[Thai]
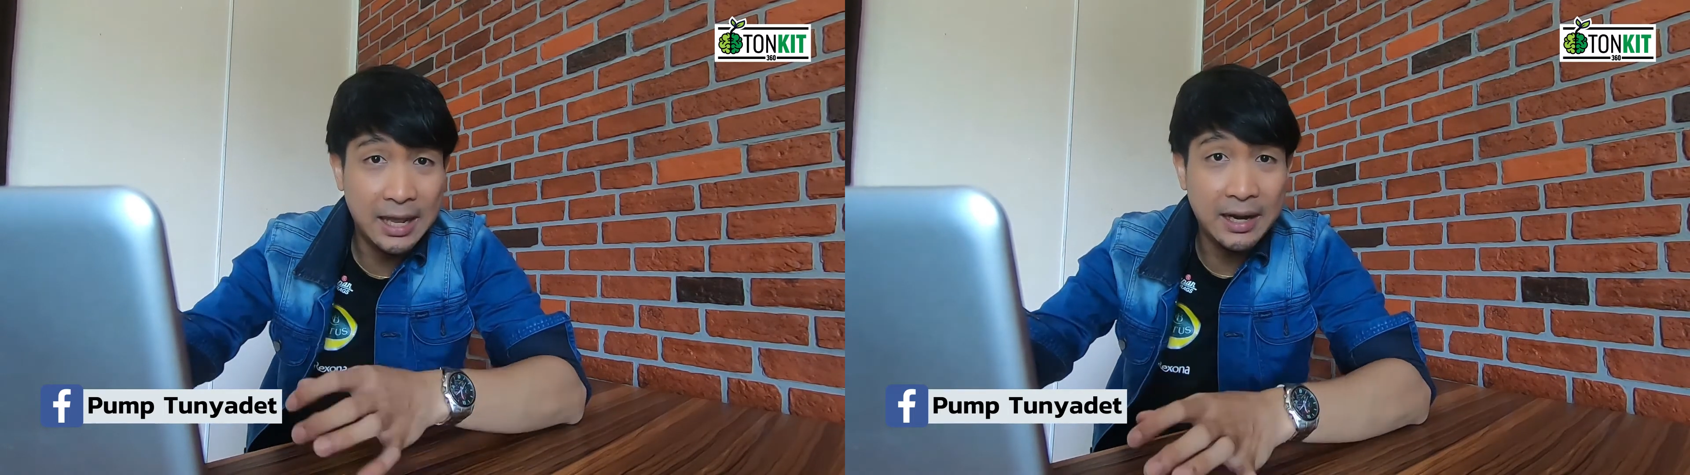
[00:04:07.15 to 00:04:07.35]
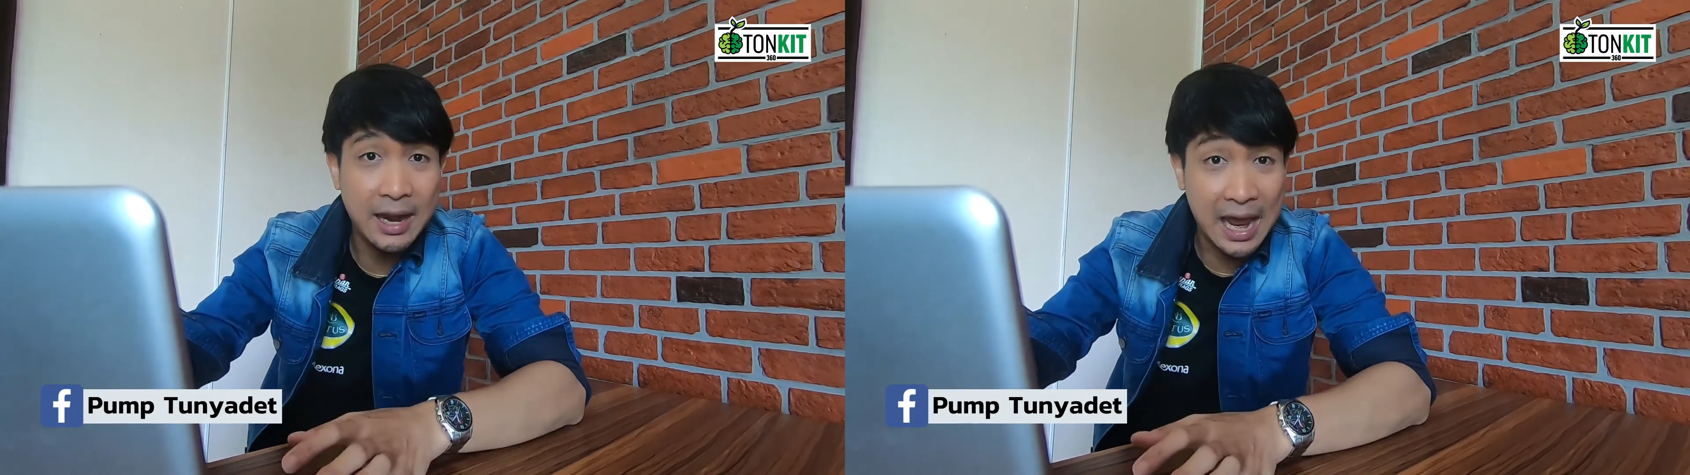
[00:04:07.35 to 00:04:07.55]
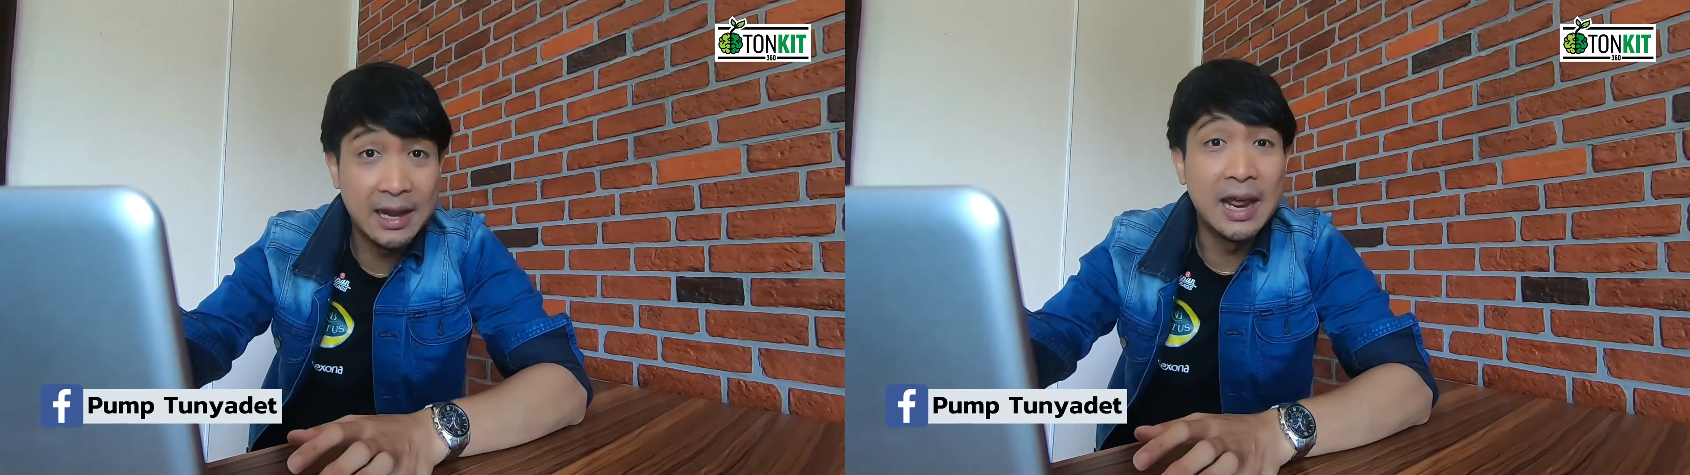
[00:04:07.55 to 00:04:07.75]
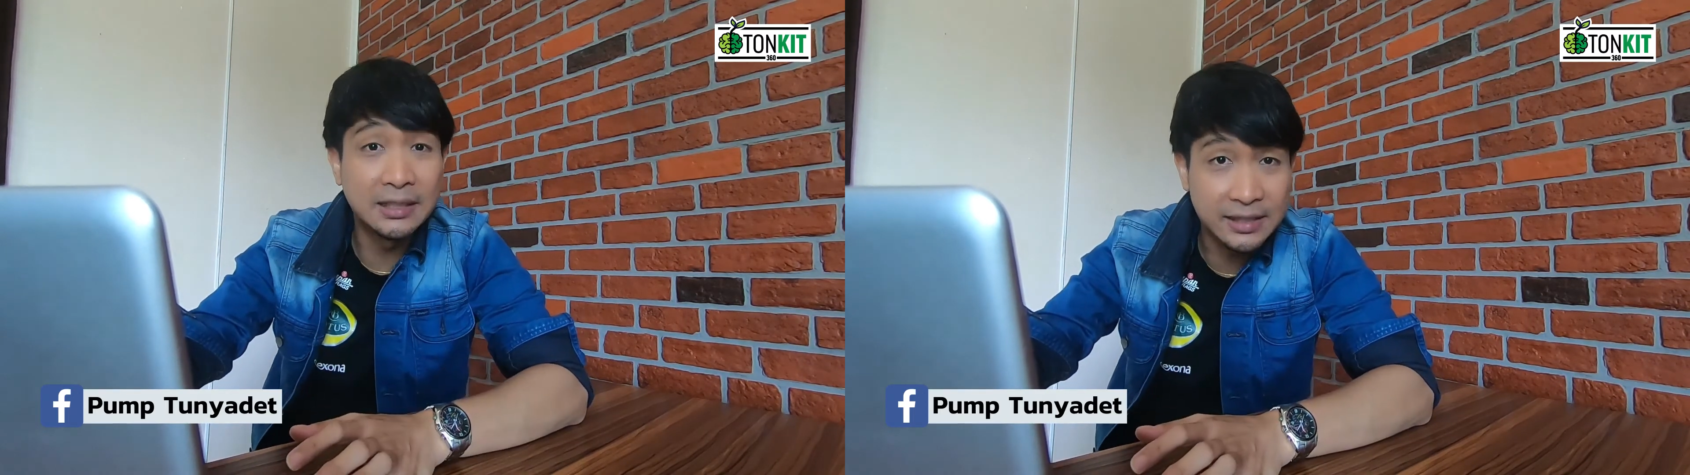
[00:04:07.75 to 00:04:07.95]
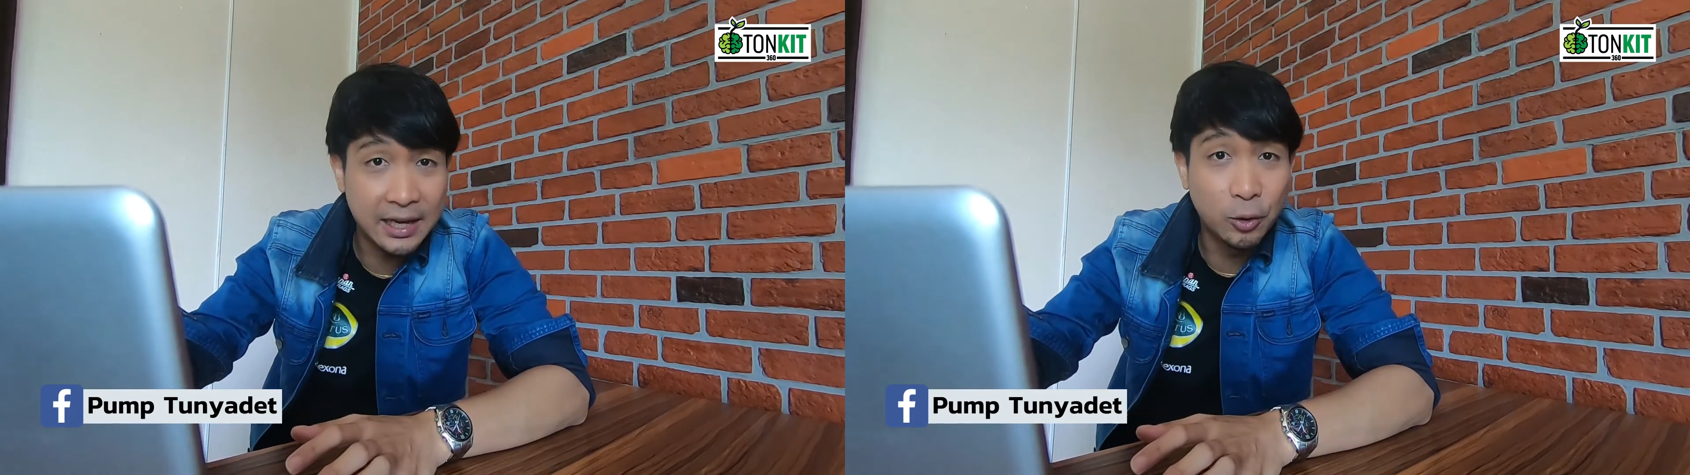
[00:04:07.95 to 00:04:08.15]
เล่น
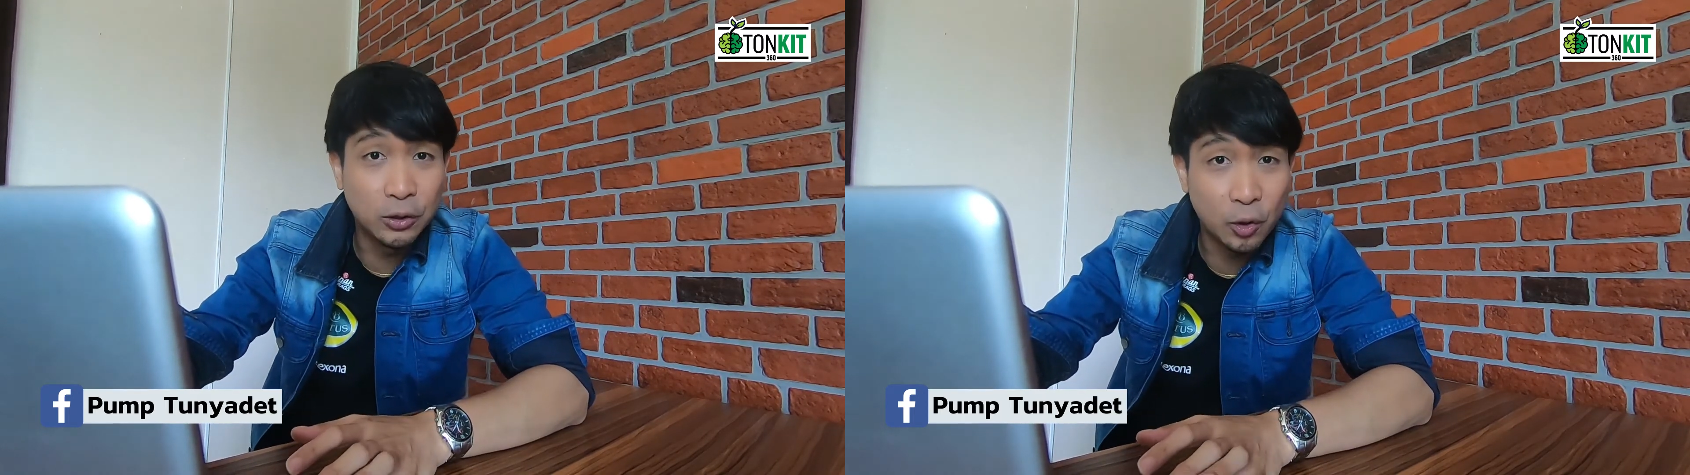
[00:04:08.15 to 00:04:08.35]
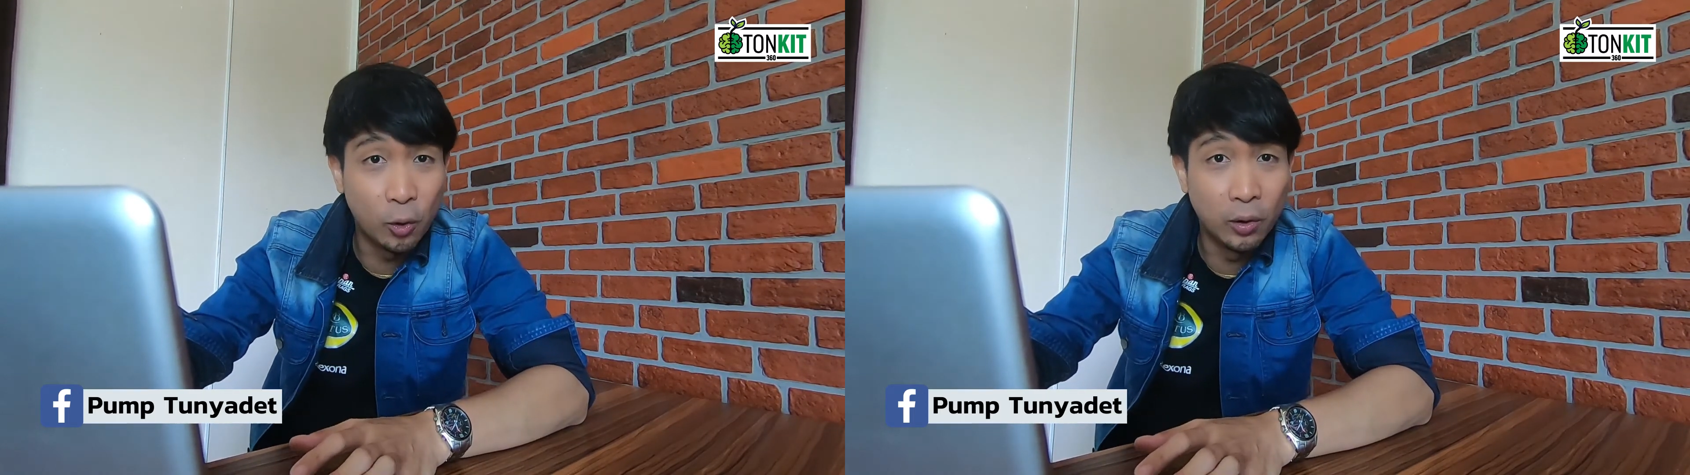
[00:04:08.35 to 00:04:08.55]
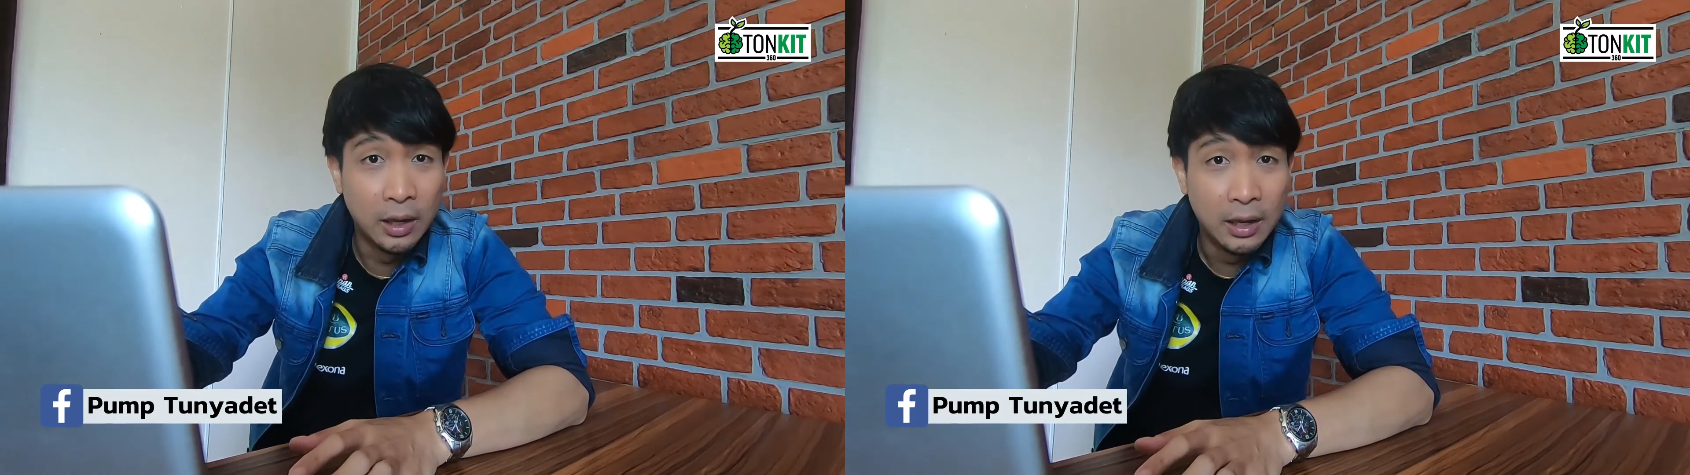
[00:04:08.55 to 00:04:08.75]
NSX โดยตรง